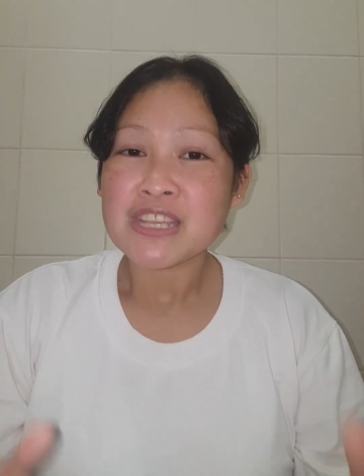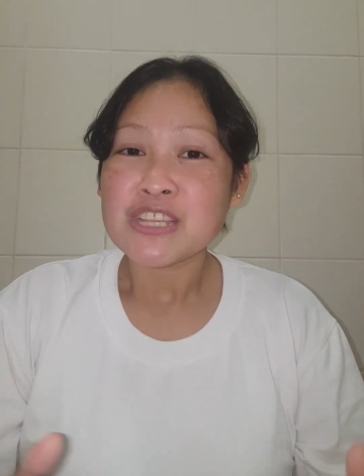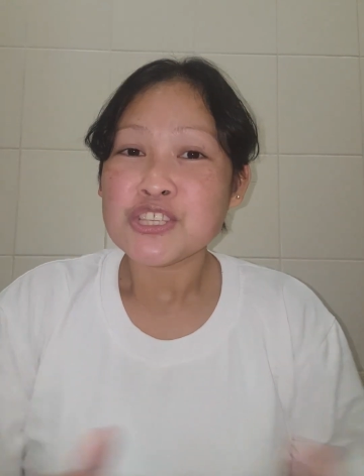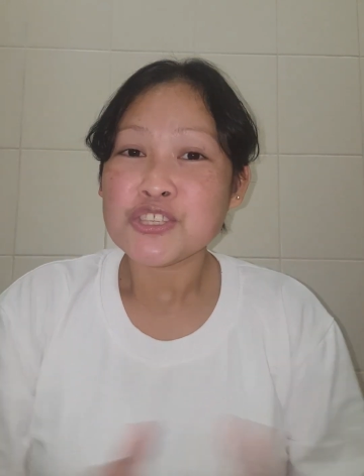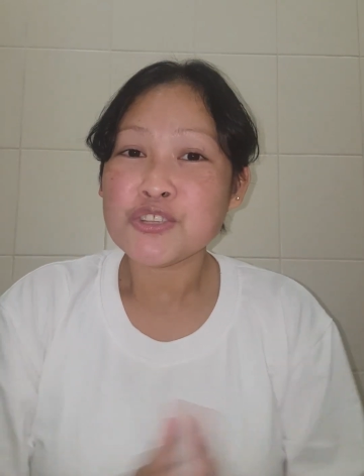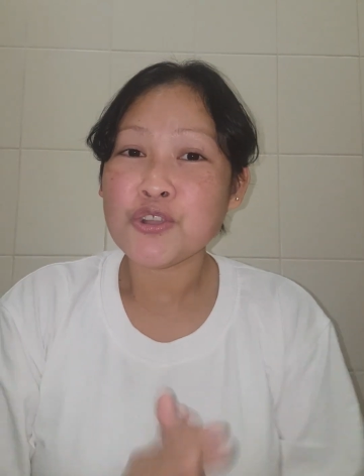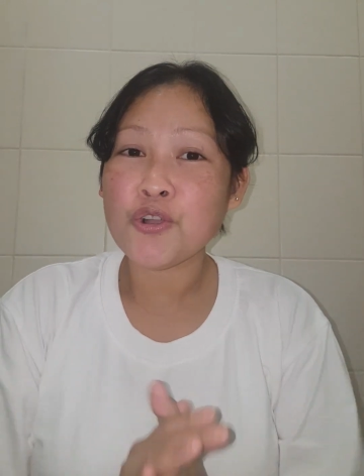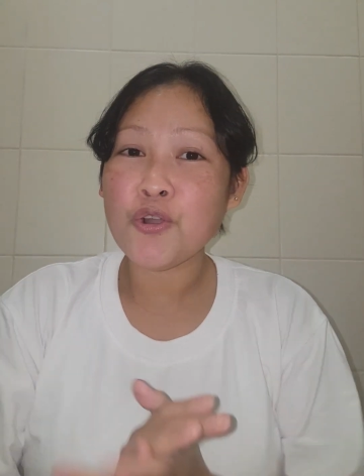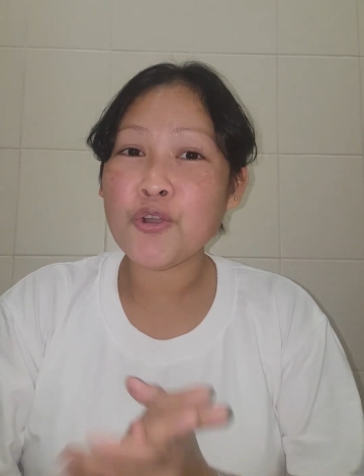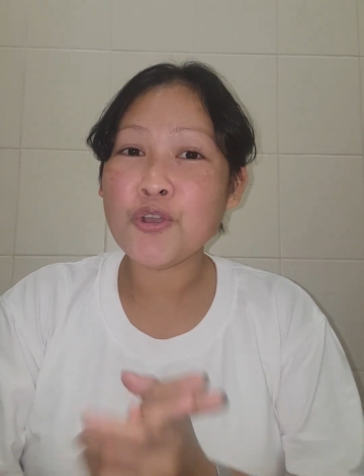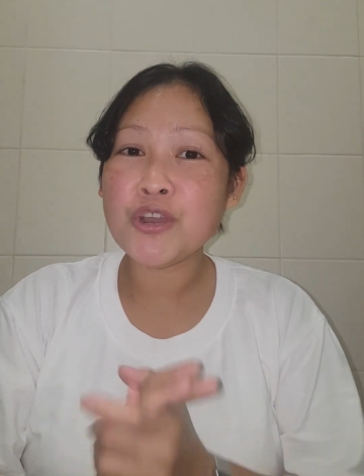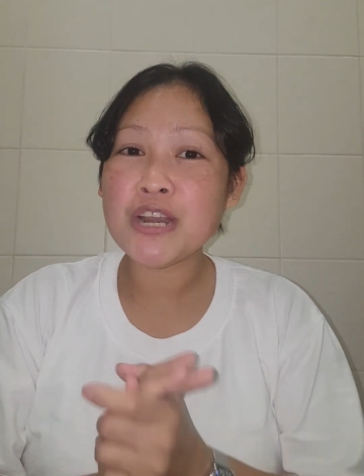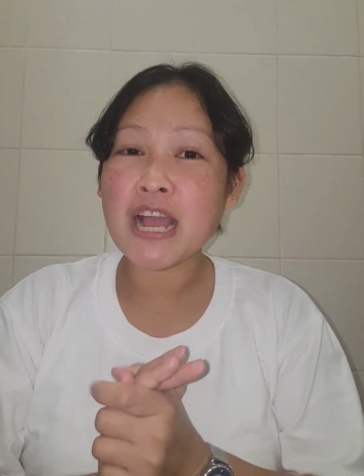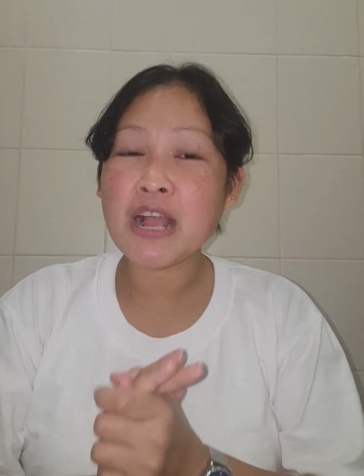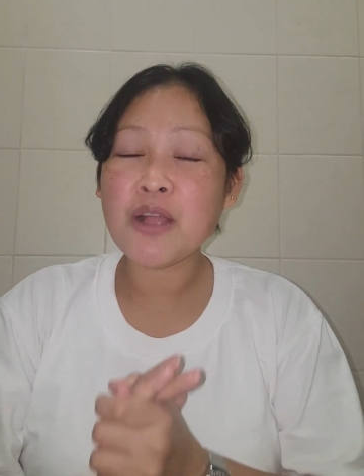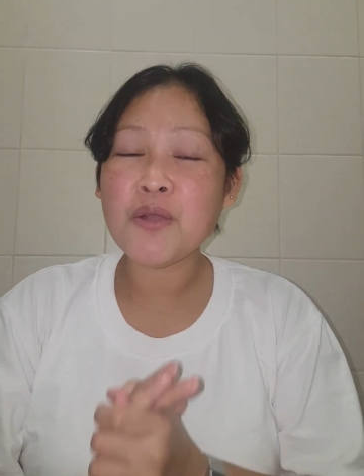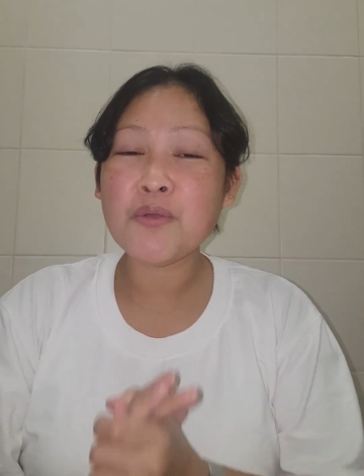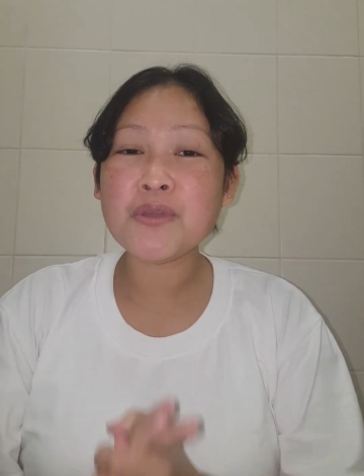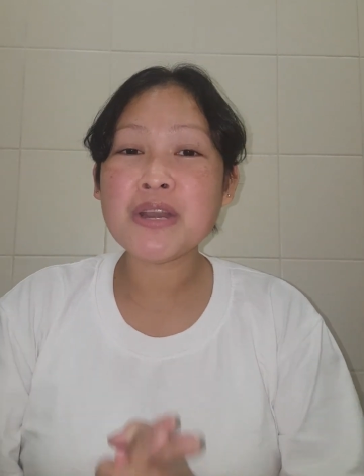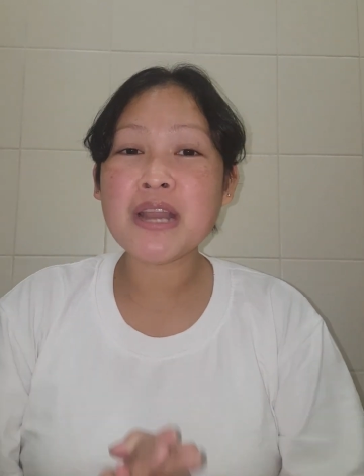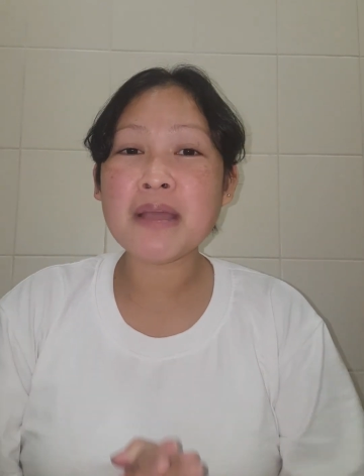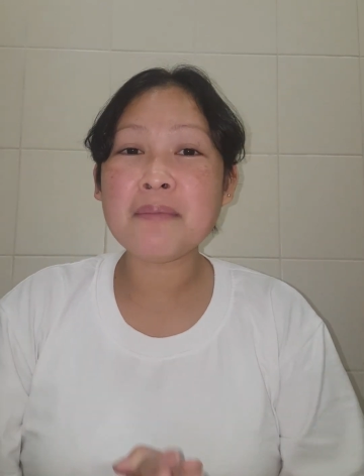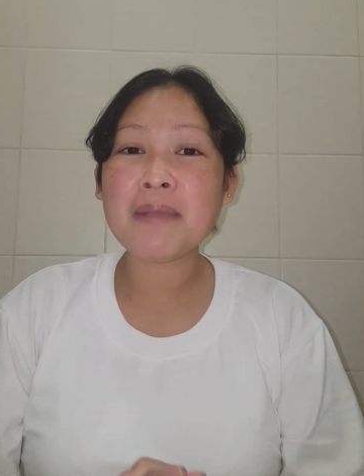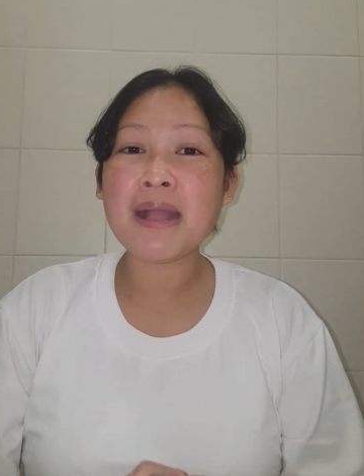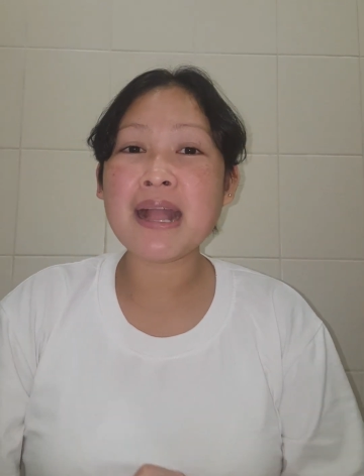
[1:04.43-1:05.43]
So
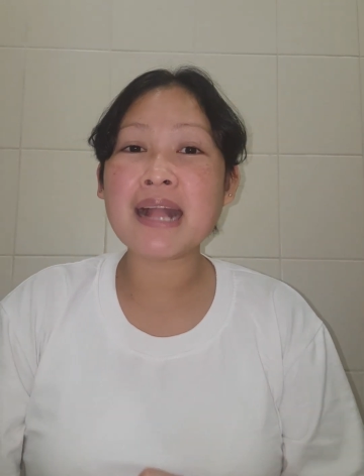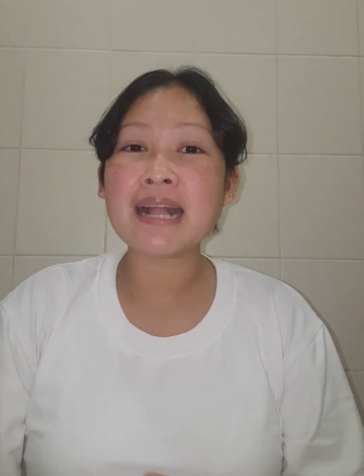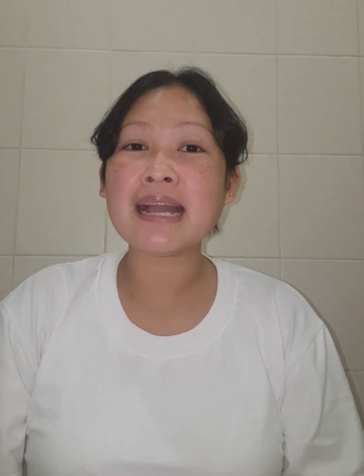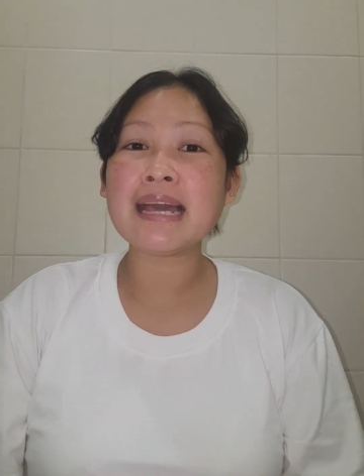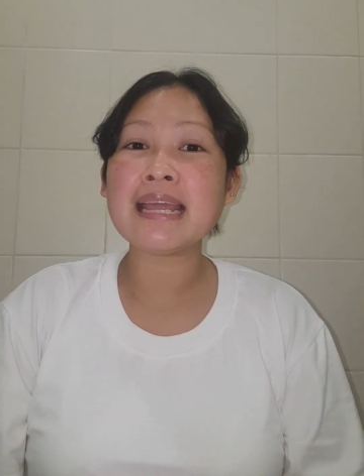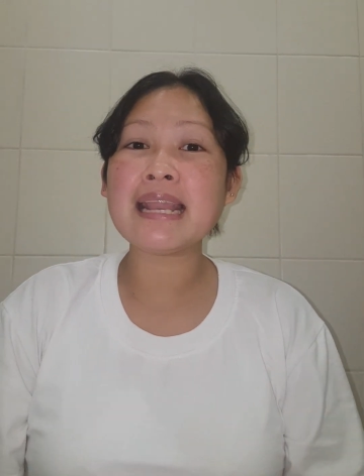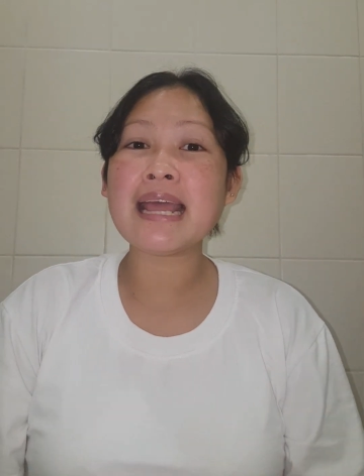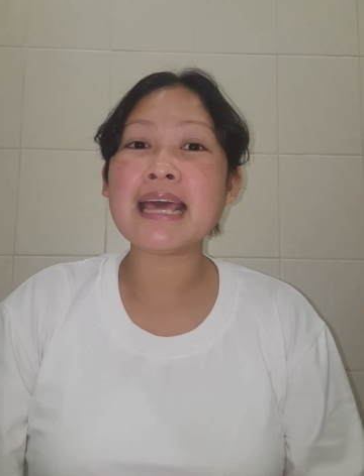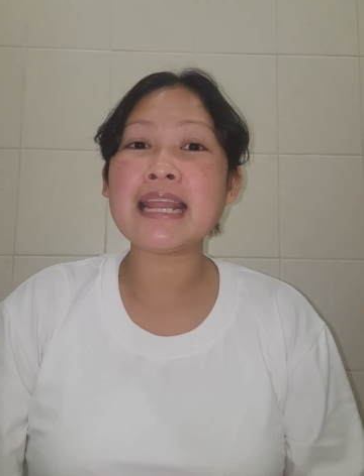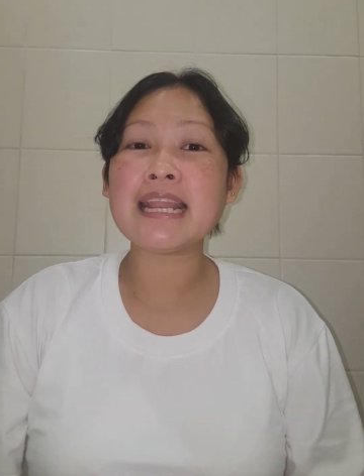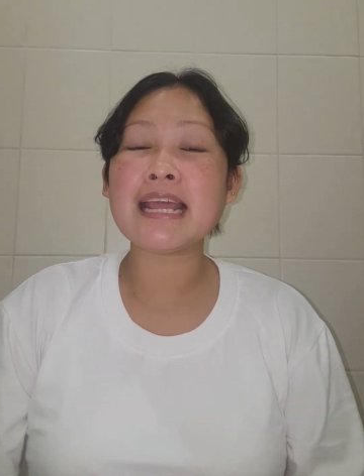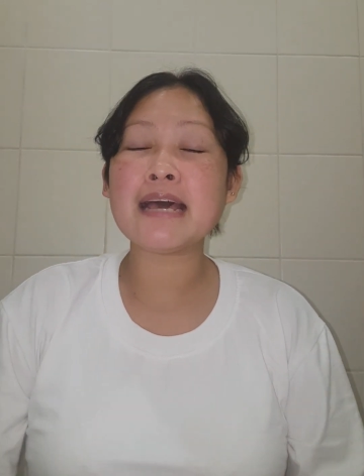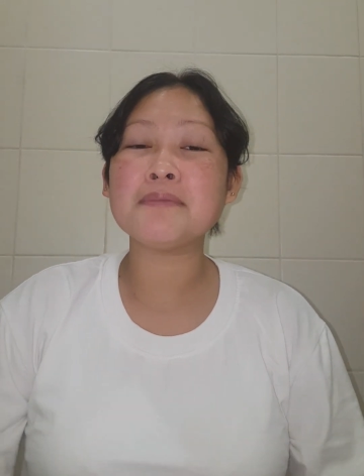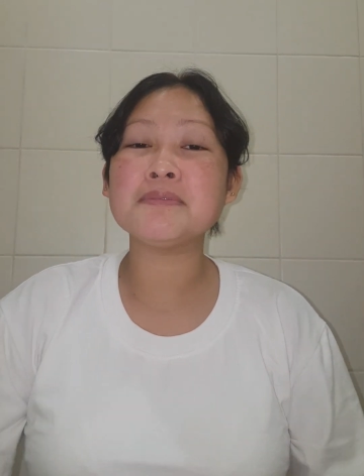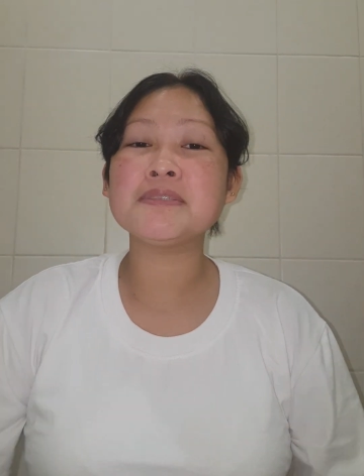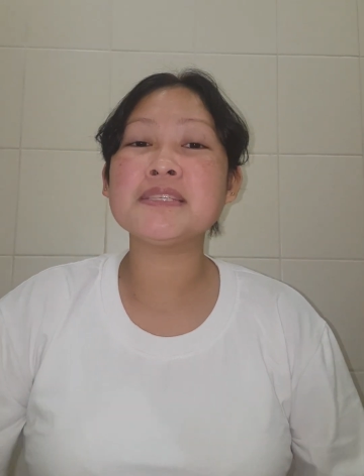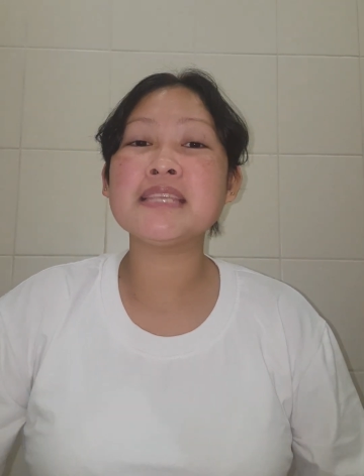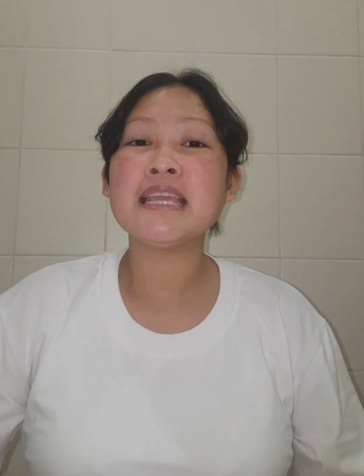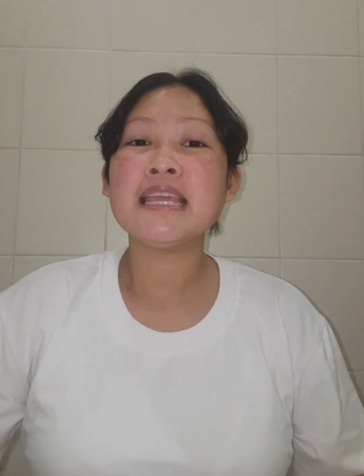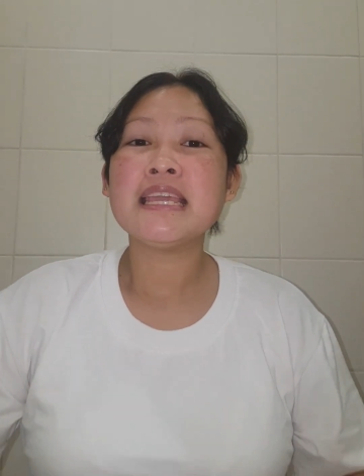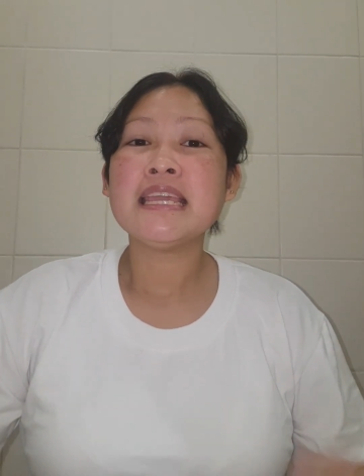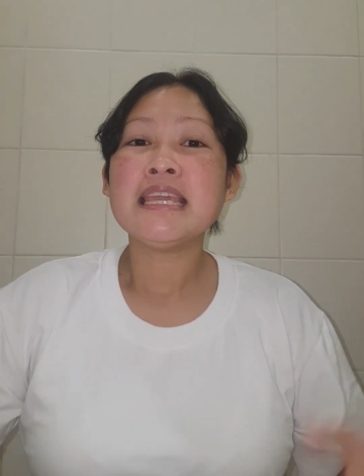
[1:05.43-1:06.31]
unang-una mga kalalabs,